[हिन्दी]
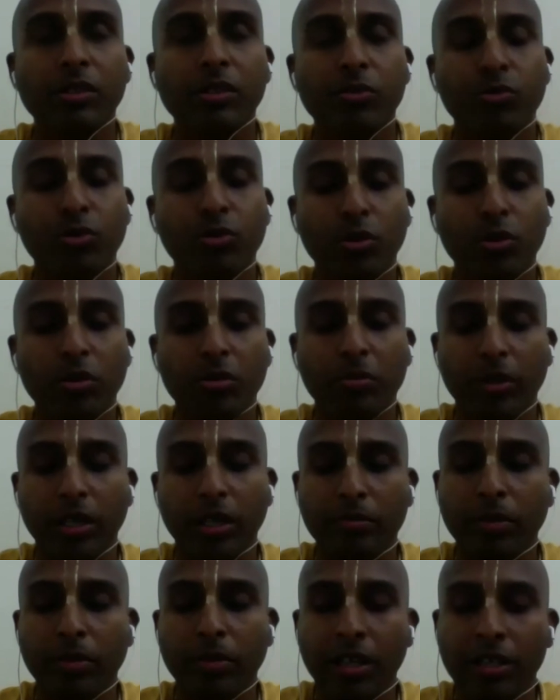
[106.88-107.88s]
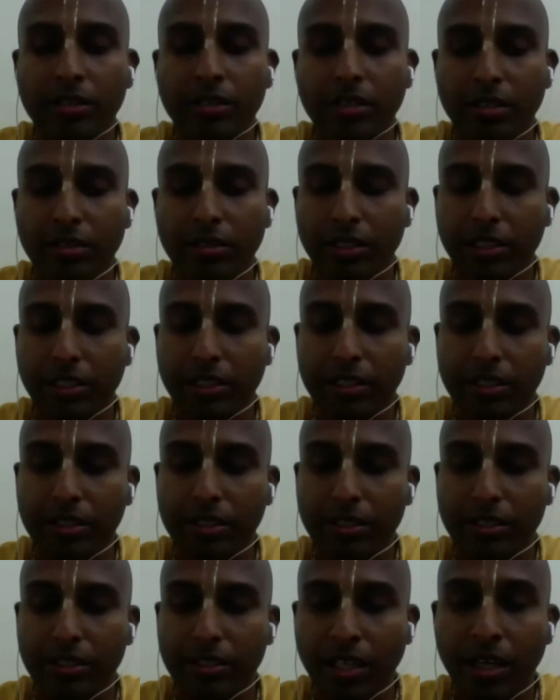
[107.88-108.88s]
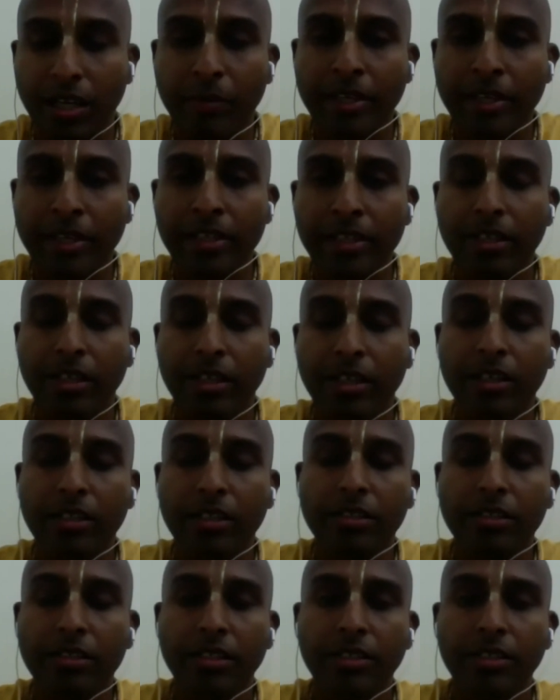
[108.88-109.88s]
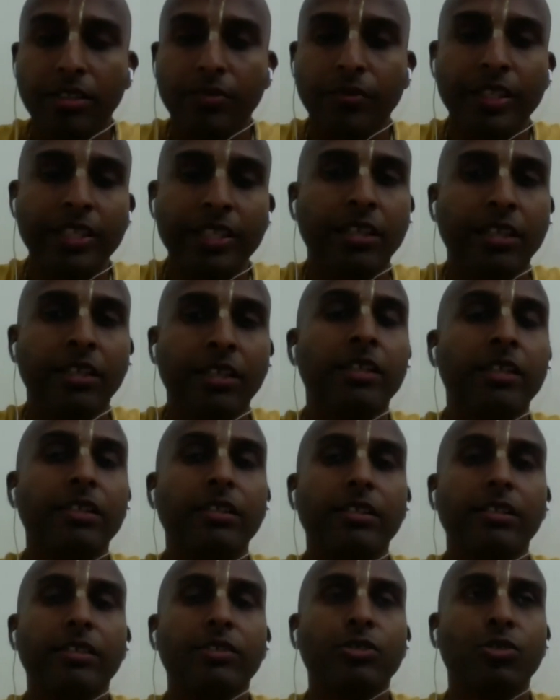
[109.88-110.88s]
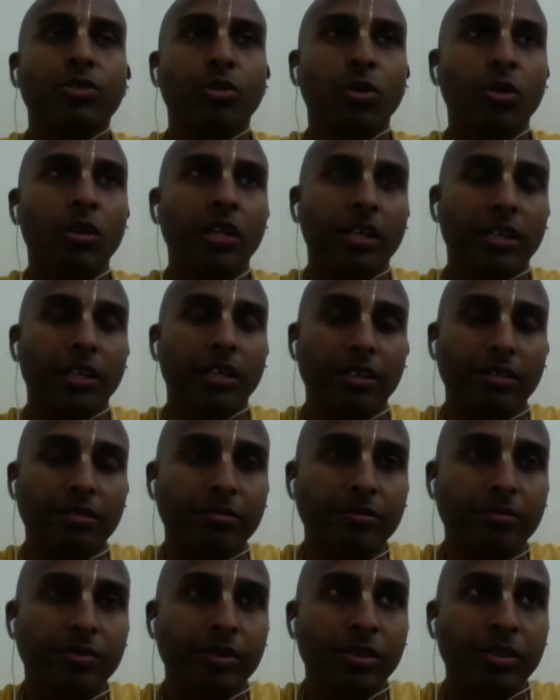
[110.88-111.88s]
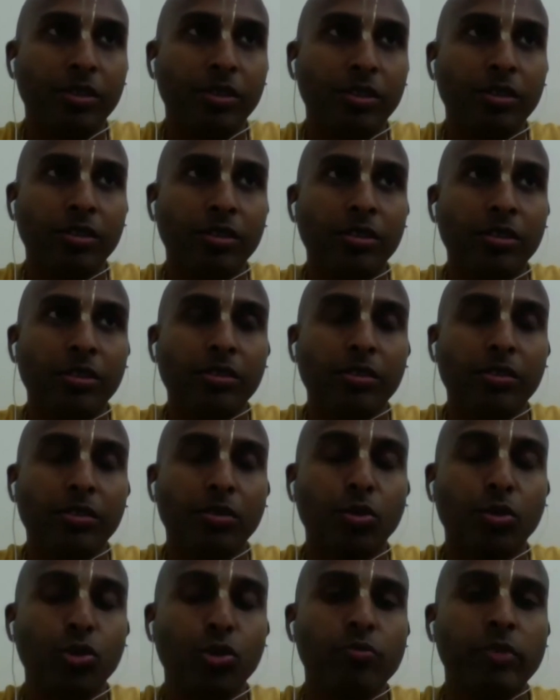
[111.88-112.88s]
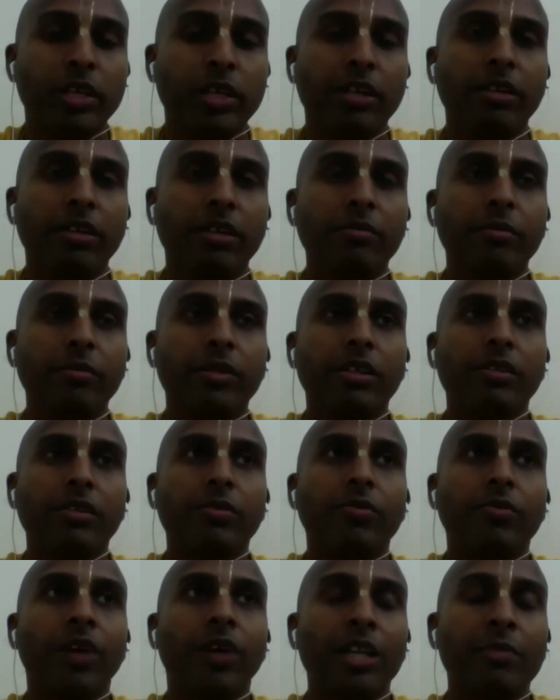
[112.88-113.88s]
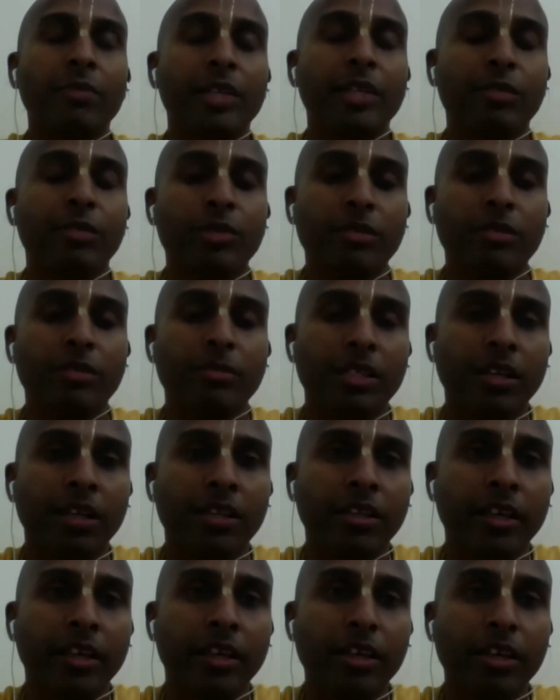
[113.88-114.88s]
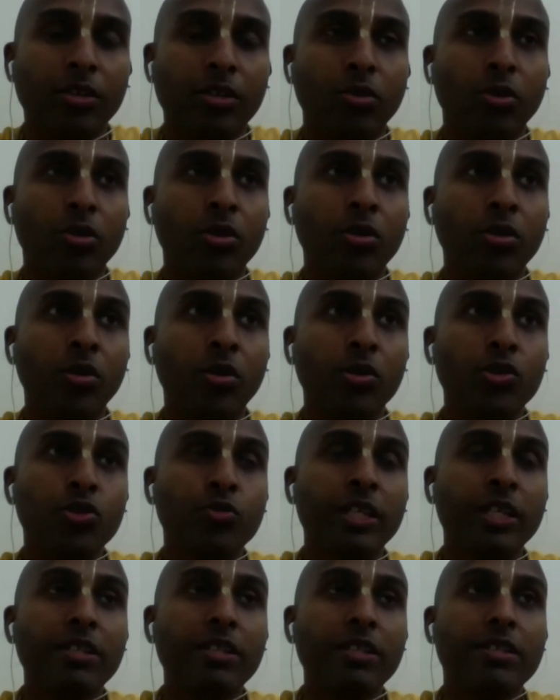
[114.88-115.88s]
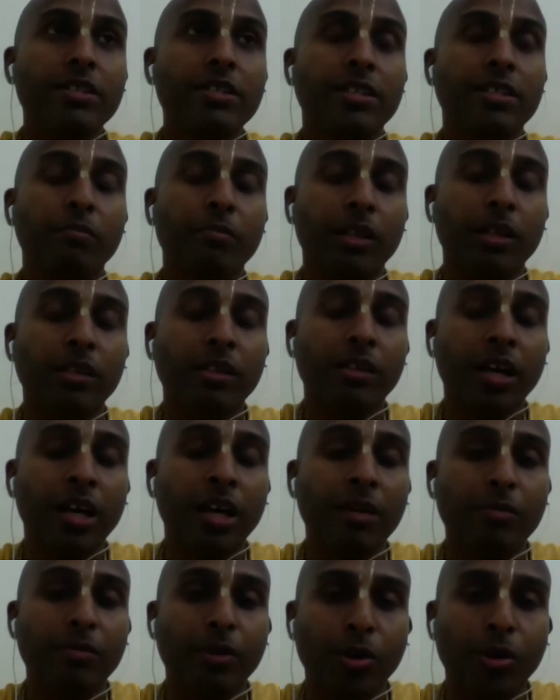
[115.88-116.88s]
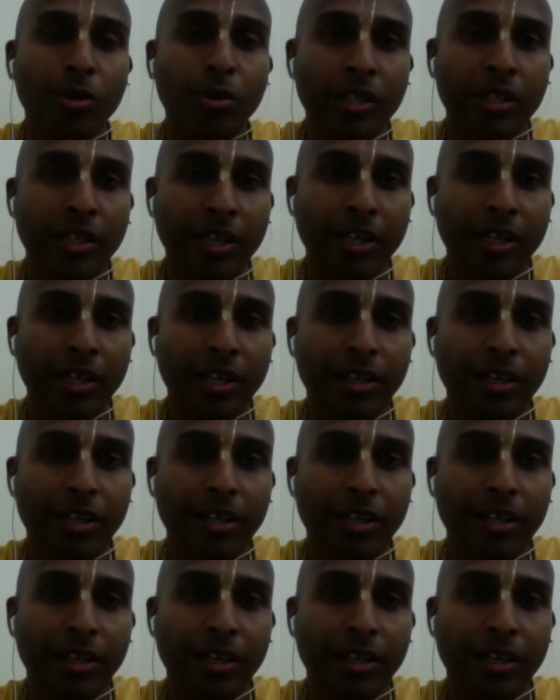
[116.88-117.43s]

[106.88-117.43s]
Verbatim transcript: तो भाव ये रामायण का वेरी सेकेंड श्लोका है तो उसमें वाल्मीकि मुनि बताते हैं संपर्काम लोके